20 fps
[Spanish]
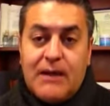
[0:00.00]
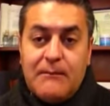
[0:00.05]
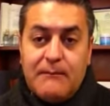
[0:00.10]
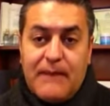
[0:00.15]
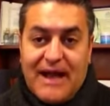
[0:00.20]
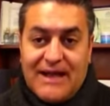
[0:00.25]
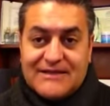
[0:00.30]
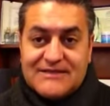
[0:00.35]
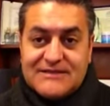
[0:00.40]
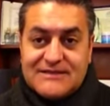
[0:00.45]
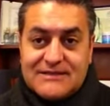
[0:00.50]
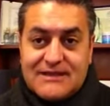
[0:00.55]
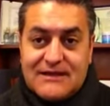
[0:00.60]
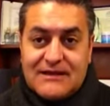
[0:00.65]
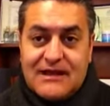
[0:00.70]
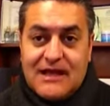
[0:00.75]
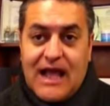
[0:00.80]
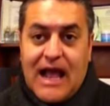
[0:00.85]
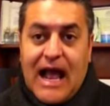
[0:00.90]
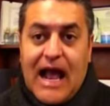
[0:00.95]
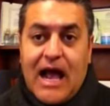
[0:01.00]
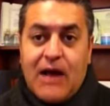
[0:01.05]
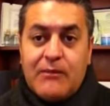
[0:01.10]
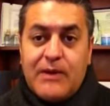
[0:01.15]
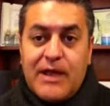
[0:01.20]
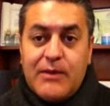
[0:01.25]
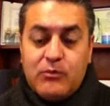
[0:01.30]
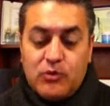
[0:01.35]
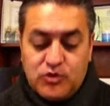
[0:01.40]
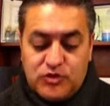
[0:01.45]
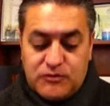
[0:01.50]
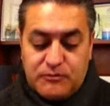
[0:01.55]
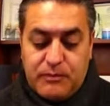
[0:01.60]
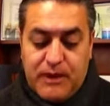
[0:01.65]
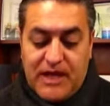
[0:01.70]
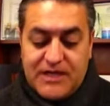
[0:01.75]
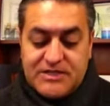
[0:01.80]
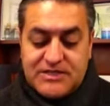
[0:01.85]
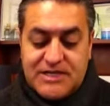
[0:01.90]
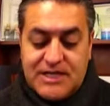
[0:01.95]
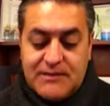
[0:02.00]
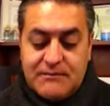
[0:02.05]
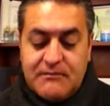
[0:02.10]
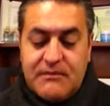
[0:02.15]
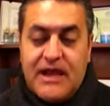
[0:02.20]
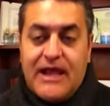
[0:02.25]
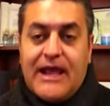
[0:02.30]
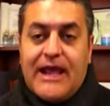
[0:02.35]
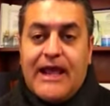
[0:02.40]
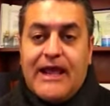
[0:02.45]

más Habemos Pachem,